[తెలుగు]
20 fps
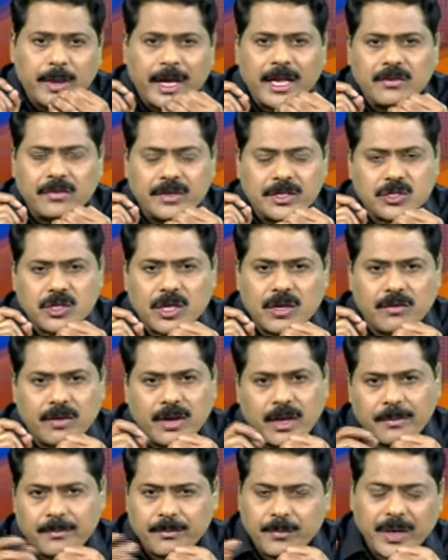మేనిఫెస్టో
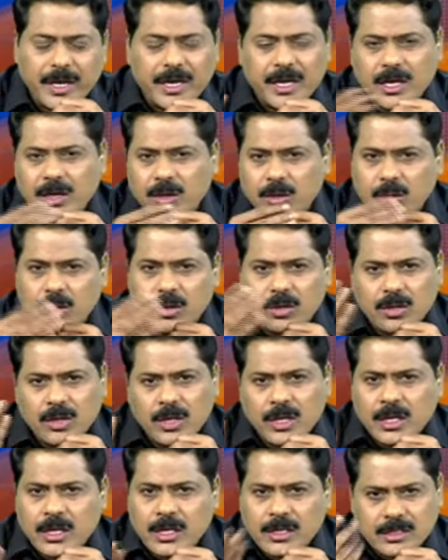ఇవ్వాల మీటింగుల్లో
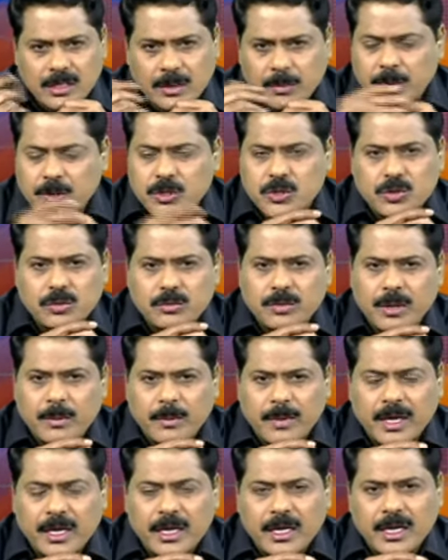చెప్పొచ్చు
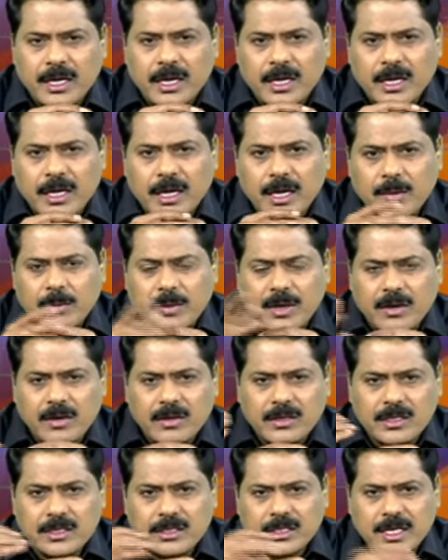బ్రహ్మాండంగా
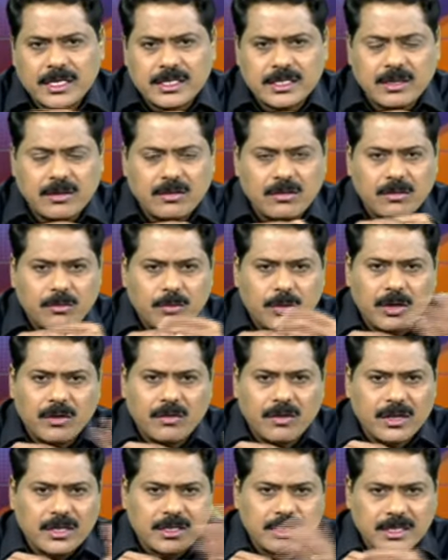అమరావతిని చేస్తాం
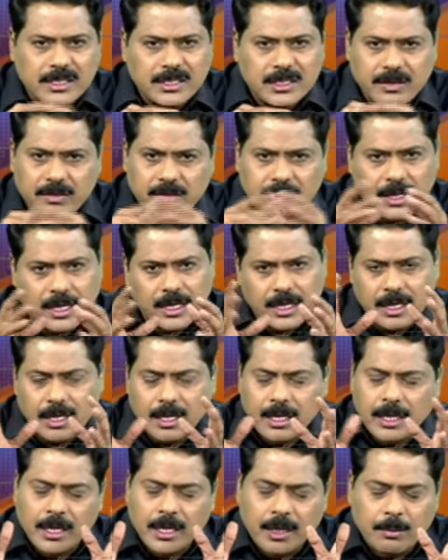పోలవరం చేస్తాం ఇట్లాంటి
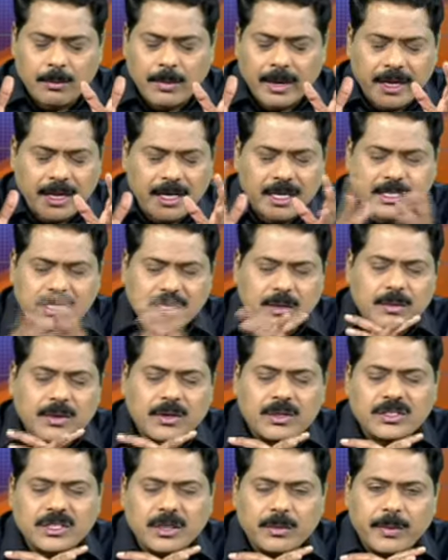బహిరంగ
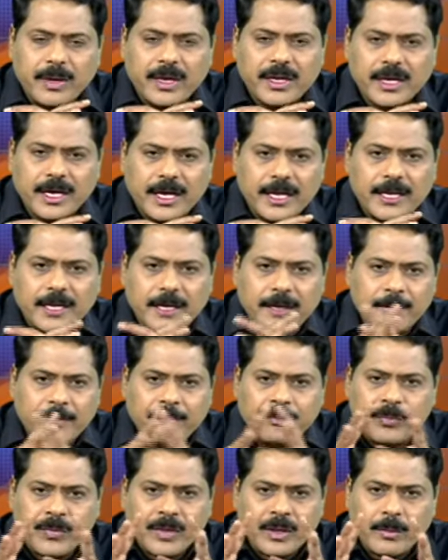సభల్లో చెప్పారు కానీ
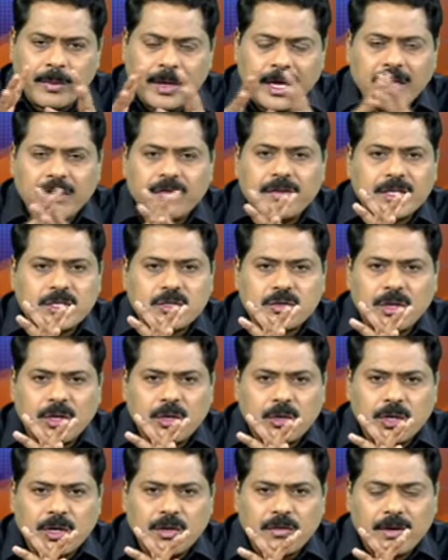మేనిఫెస్టో
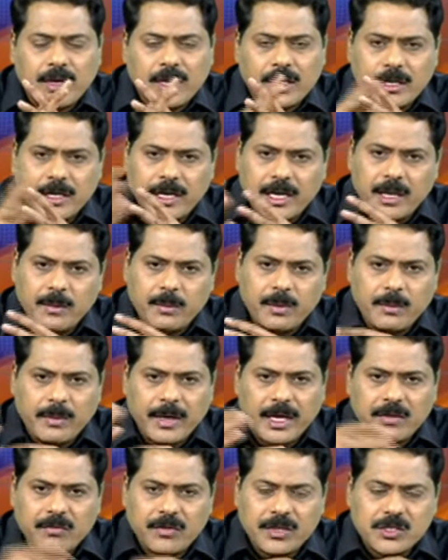అంటూ ఇవ్వాల టీడీపీ
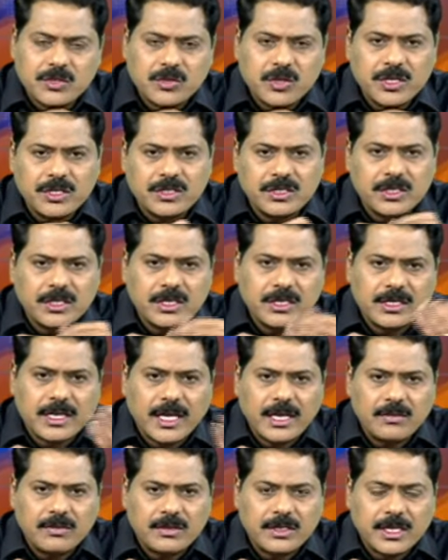మేనిఫెస్టో ఇచ్చింది
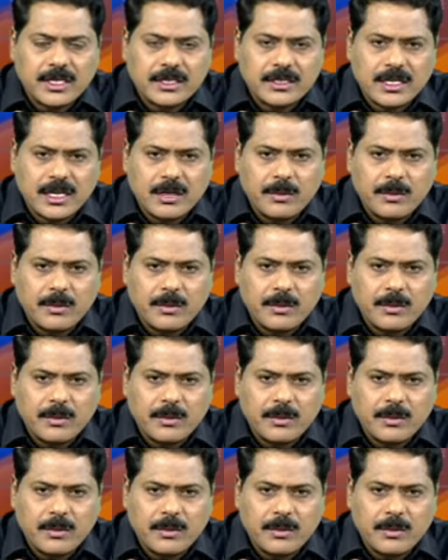జనసేన